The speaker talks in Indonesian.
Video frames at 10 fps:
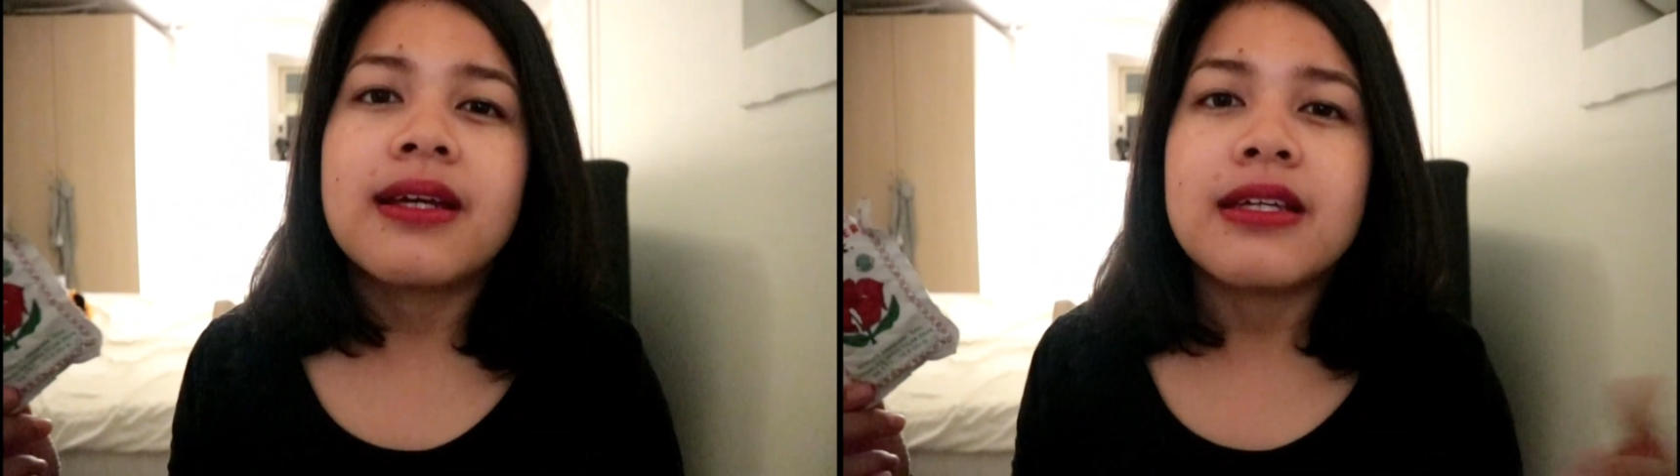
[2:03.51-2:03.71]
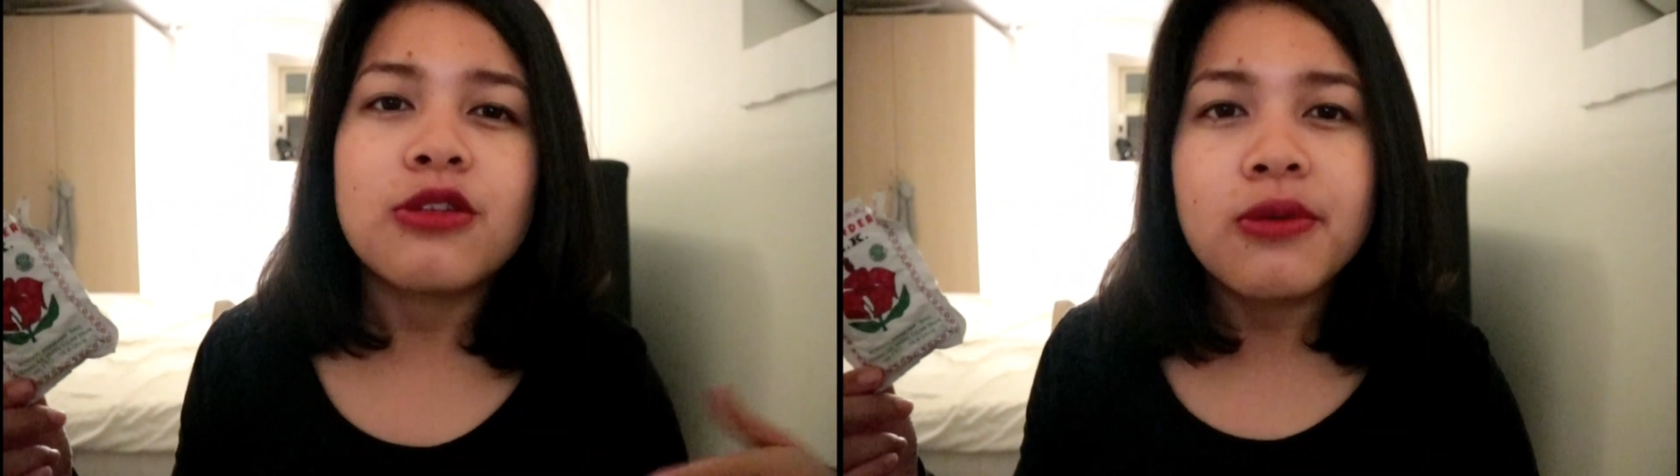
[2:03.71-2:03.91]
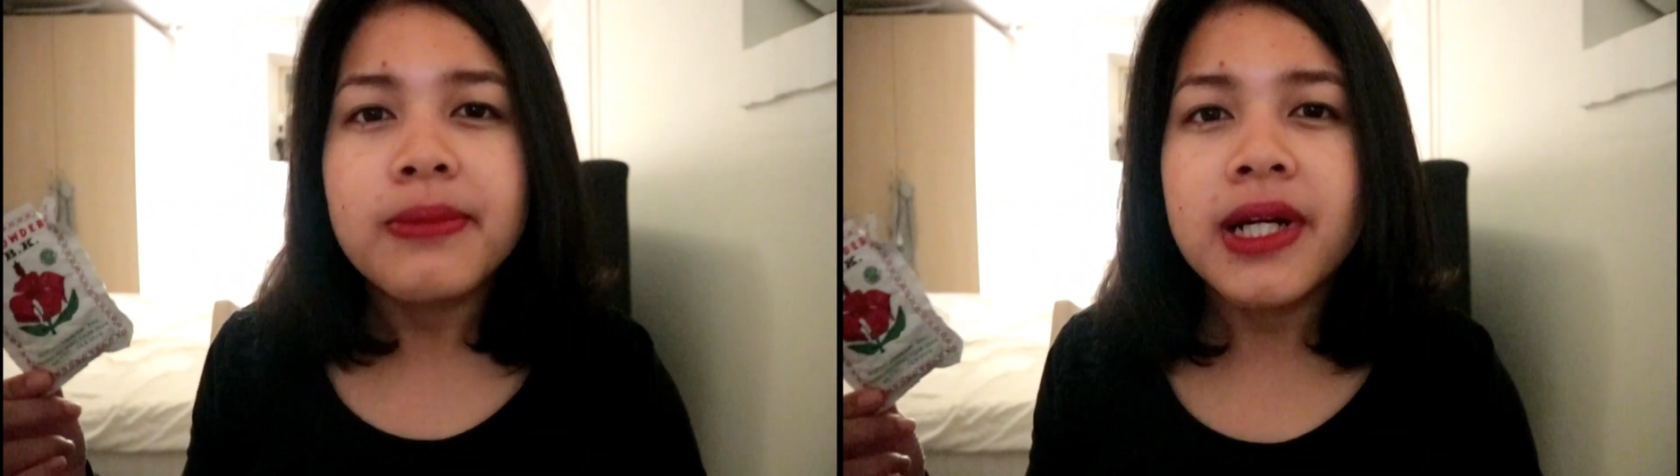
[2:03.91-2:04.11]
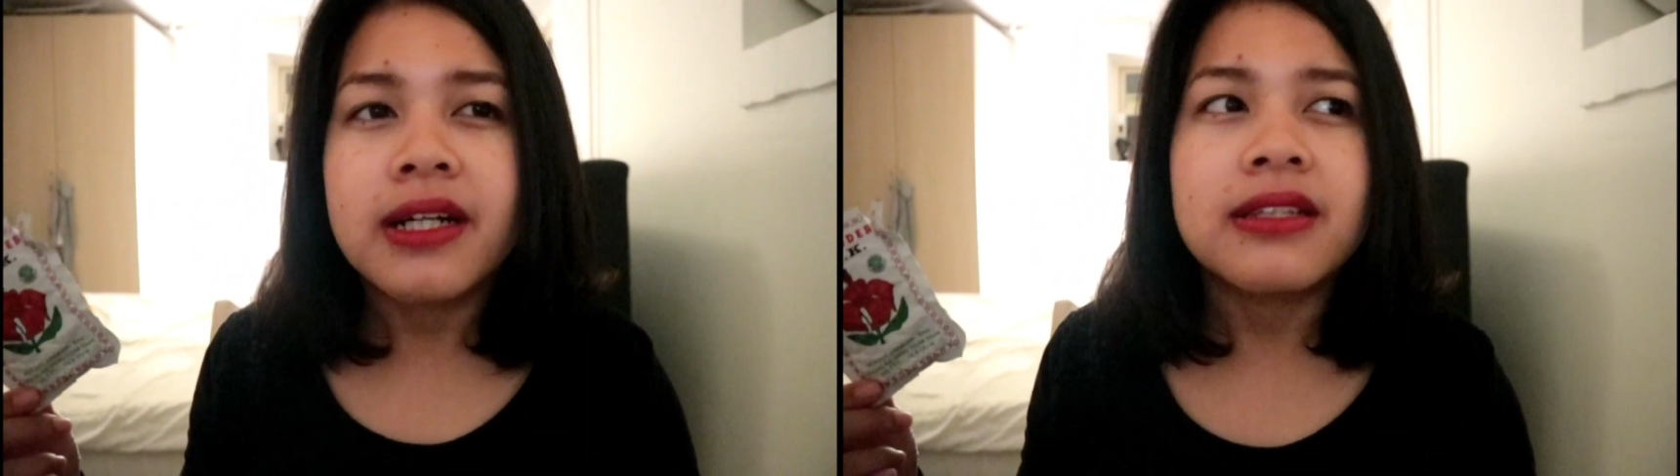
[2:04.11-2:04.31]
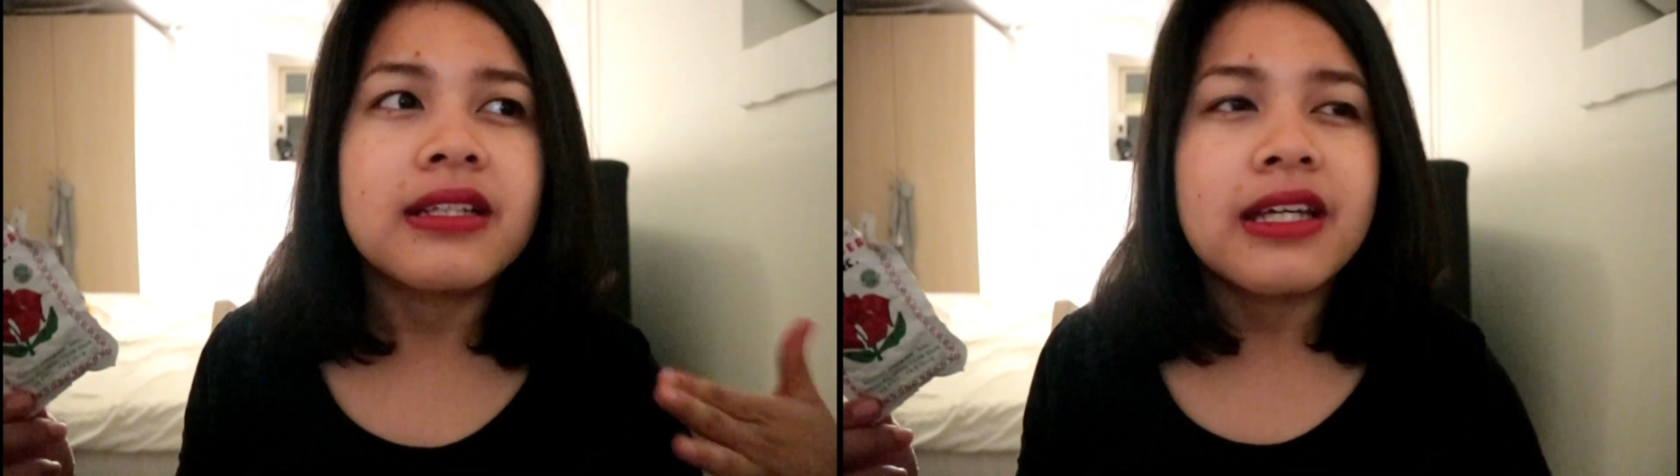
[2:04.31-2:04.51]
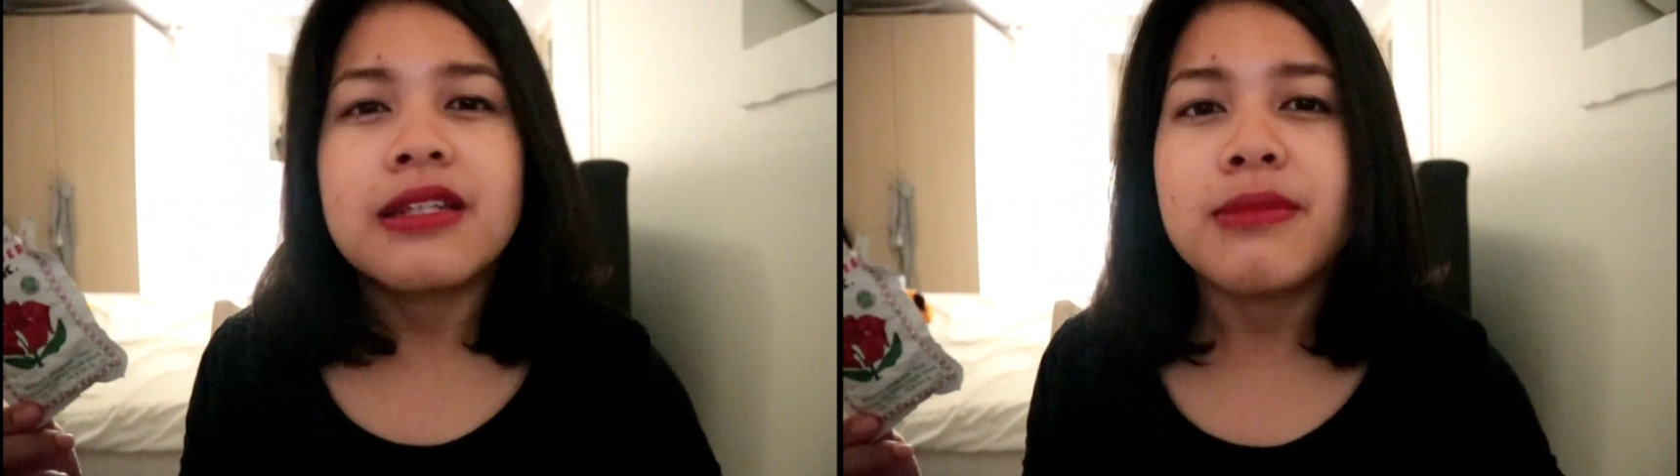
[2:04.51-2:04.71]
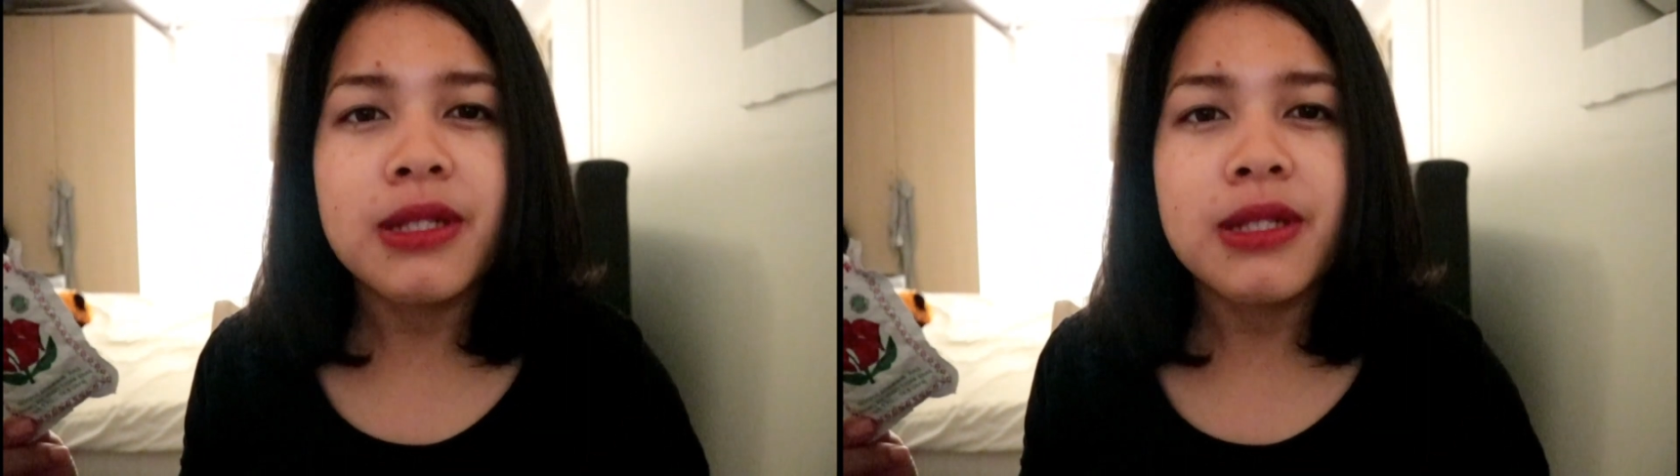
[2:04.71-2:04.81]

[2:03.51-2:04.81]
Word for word: Indomart kayak di